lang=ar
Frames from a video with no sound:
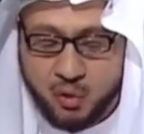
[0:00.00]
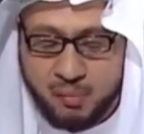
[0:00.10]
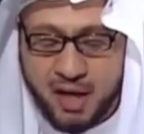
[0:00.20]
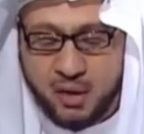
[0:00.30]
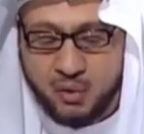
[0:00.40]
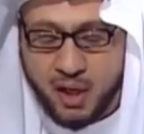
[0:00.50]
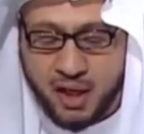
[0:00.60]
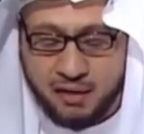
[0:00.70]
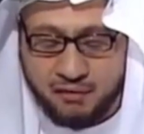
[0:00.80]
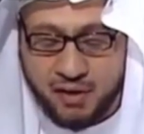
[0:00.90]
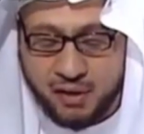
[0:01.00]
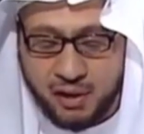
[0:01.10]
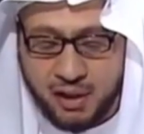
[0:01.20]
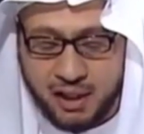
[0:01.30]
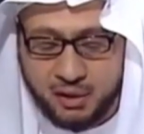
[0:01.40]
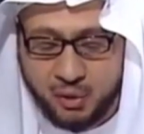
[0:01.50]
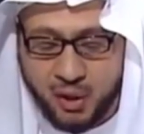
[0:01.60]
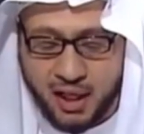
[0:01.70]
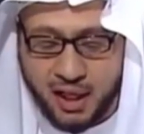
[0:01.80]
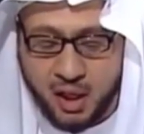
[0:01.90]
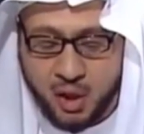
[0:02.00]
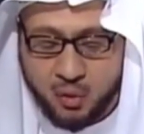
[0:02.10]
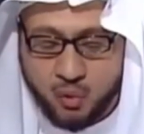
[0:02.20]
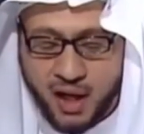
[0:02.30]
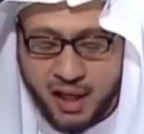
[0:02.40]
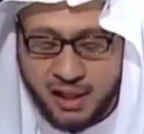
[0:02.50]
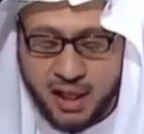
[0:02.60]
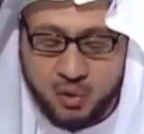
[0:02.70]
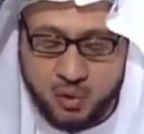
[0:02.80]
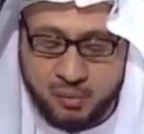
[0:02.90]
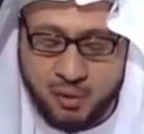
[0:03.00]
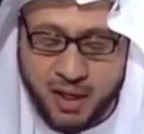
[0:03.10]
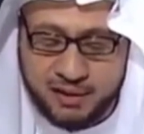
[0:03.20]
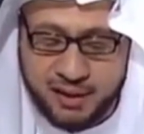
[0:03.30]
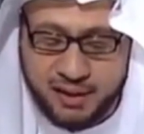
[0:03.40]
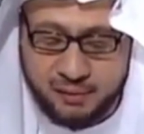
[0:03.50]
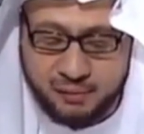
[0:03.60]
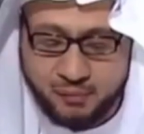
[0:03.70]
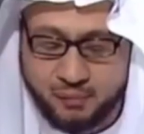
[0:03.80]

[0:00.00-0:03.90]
وما هو فضل الدعاء وهل له مواطن